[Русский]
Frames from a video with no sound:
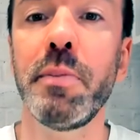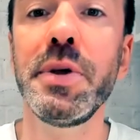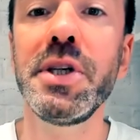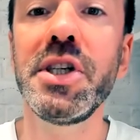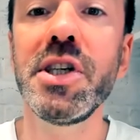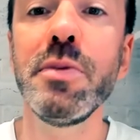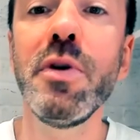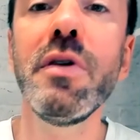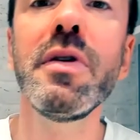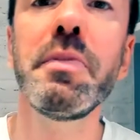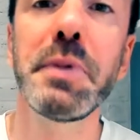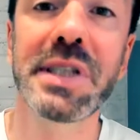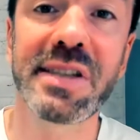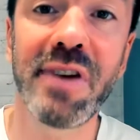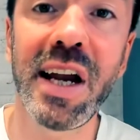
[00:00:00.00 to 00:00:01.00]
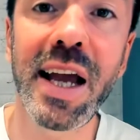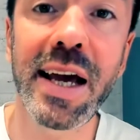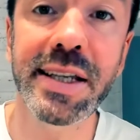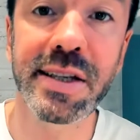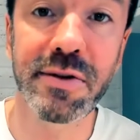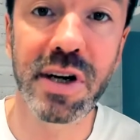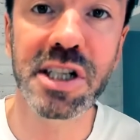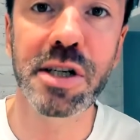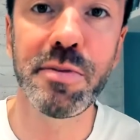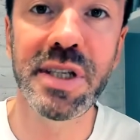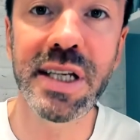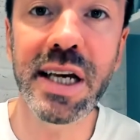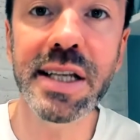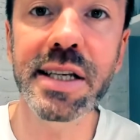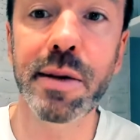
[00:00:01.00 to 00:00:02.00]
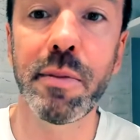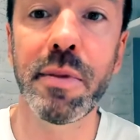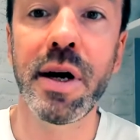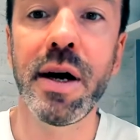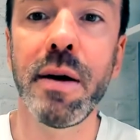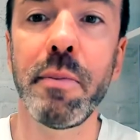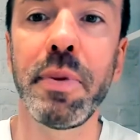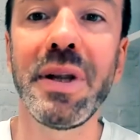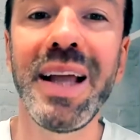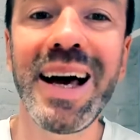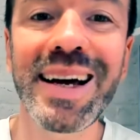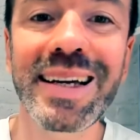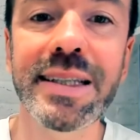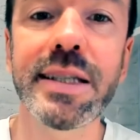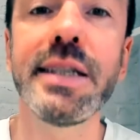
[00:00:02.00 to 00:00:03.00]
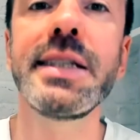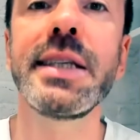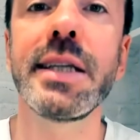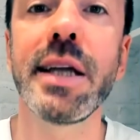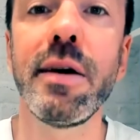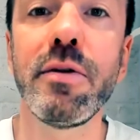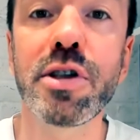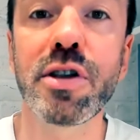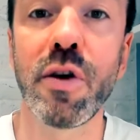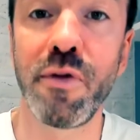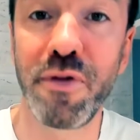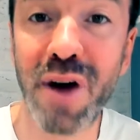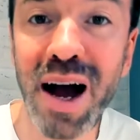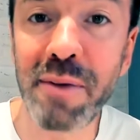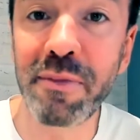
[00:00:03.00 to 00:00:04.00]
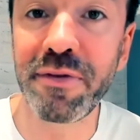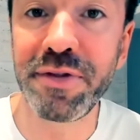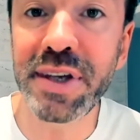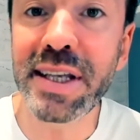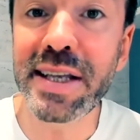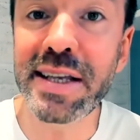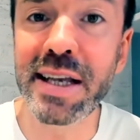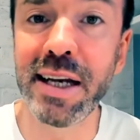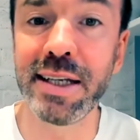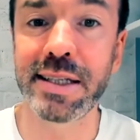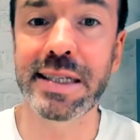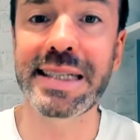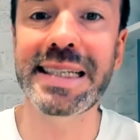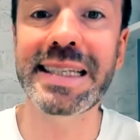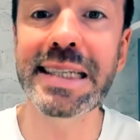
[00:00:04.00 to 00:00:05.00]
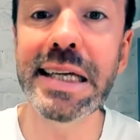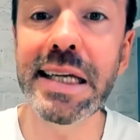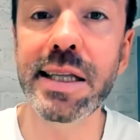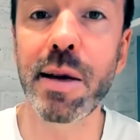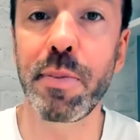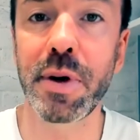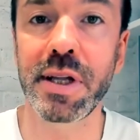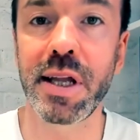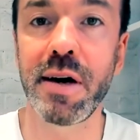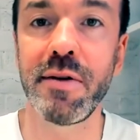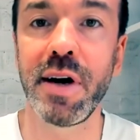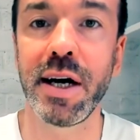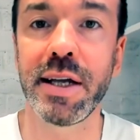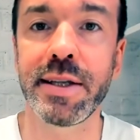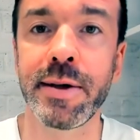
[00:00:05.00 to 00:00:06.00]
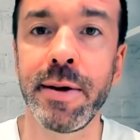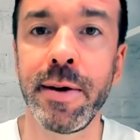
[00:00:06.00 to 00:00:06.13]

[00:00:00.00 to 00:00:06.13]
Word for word: почему вы позволяете вашим детям плакать из-за того, что вам, видите ли, стыдно продавать?